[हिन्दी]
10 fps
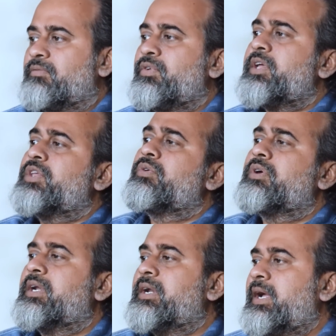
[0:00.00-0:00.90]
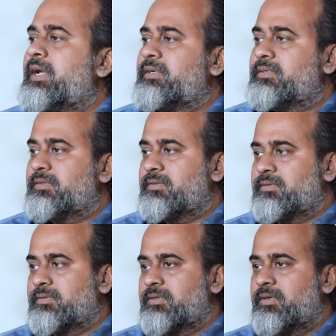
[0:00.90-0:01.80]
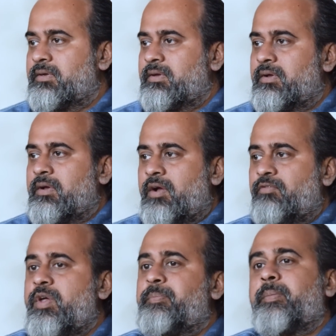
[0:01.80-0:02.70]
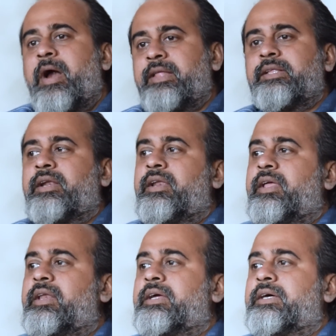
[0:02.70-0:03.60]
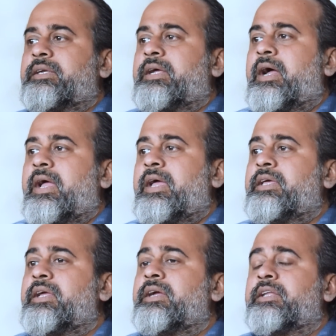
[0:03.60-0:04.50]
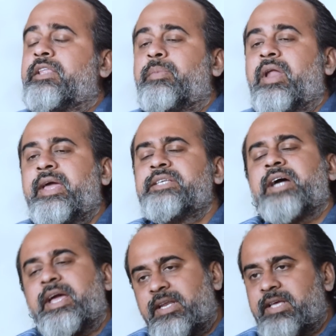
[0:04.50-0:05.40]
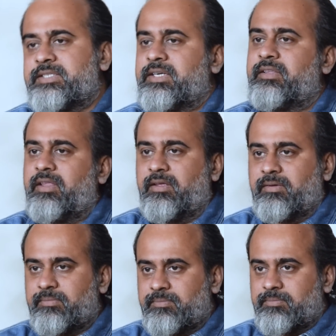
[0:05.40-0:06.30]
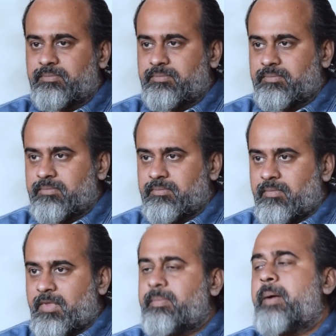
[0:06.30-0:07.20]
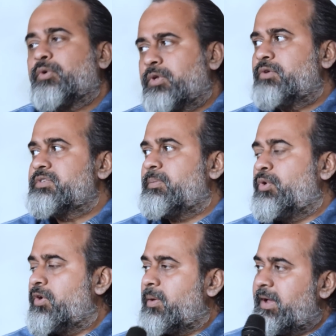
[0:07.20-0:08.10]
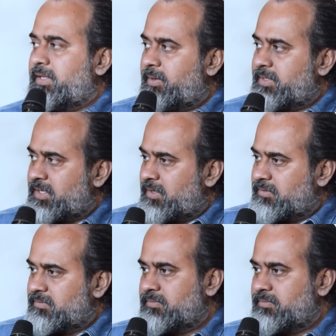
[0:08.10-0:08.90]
वो ये क्यों कर रहा है वो ये प्रमाणित करने के लिए कर रहा है कि गति बढ़ाई जा ही नहीं सकती अब आप खुद ही उसे बोलोगे भाई धीरे चलो